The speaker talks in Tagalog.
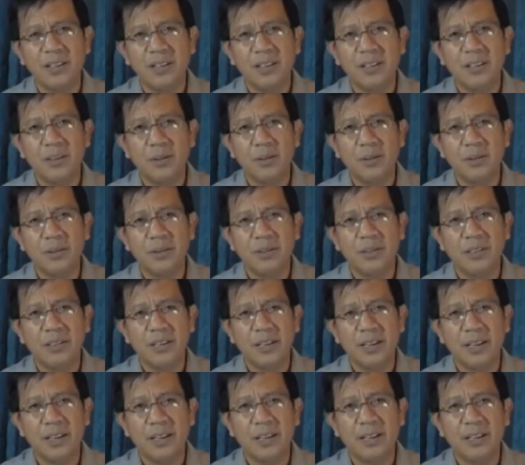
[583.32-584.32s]
no?
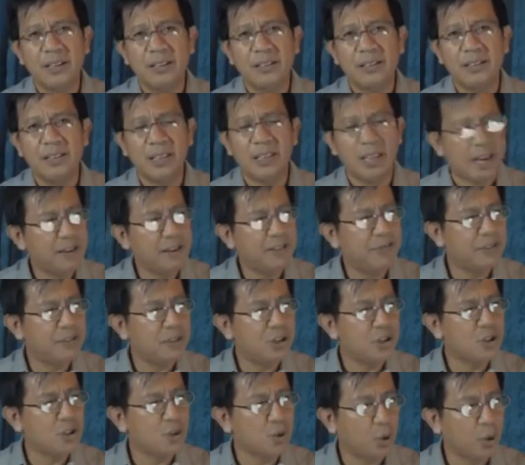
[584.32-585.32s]
And life
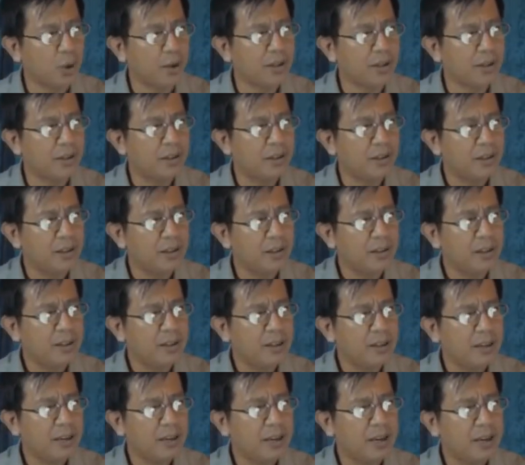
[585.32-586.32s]
is short.
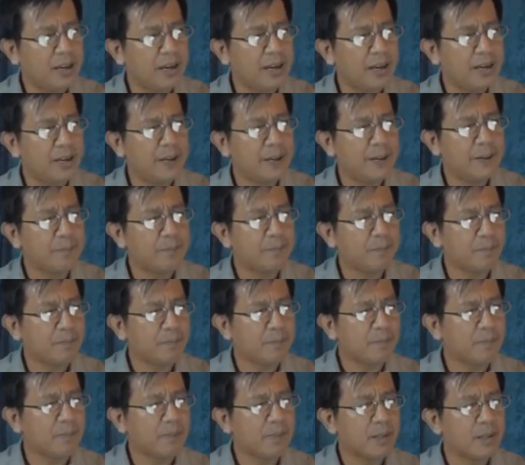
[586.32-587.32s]
Kaya
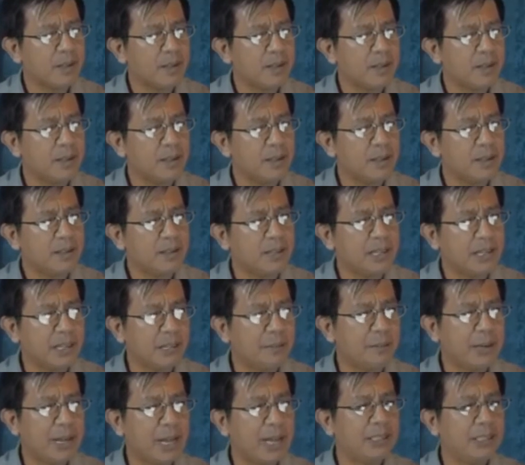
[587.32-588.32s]

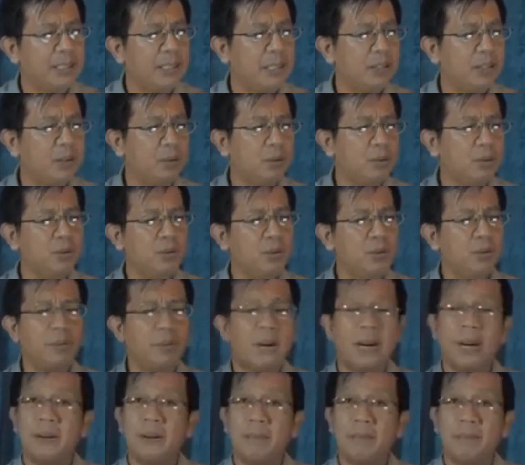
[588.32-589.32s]
tingnan pa natin ito, no? Yung
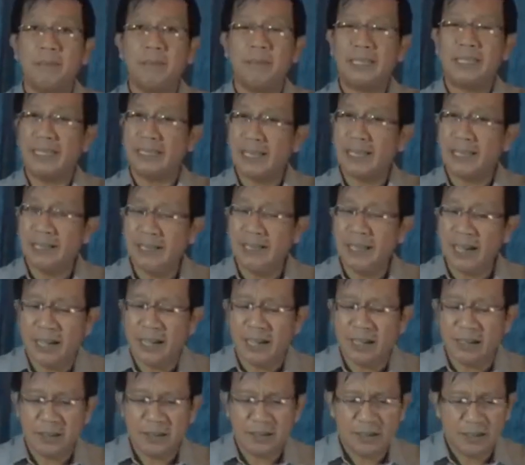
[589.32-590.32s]
mga
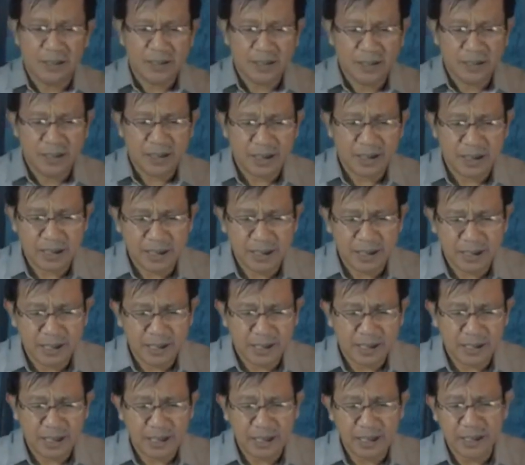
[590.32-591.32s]
matatanda
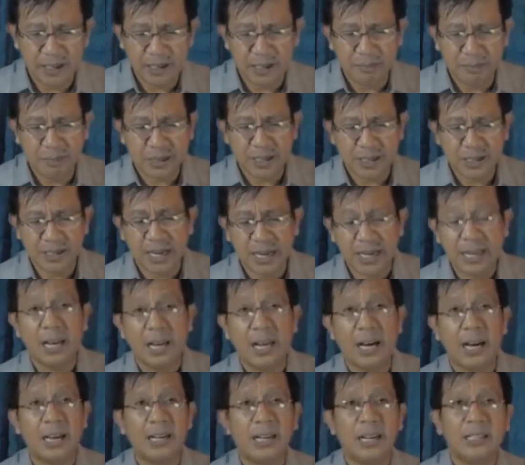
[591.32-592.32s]
ay talagang mas
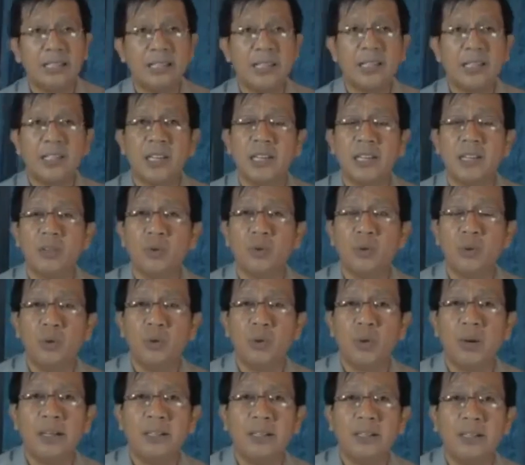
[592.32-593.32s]
kailangan natin silang
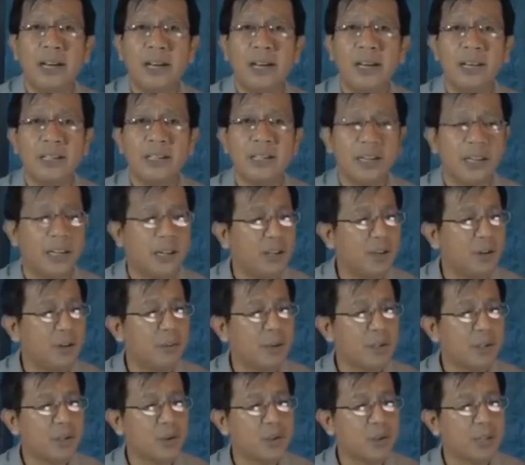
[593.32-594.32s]
tulungan dahil sila yung
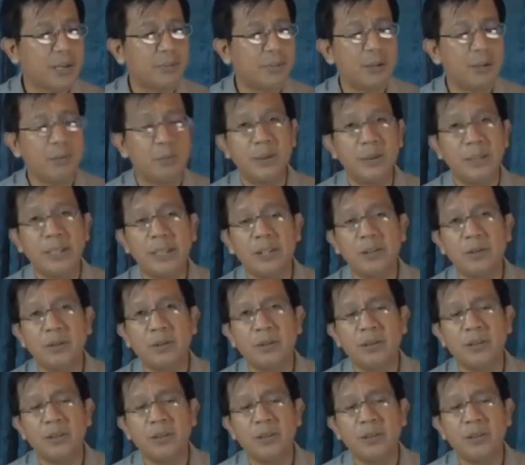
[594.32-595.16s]
mas susceptible dito.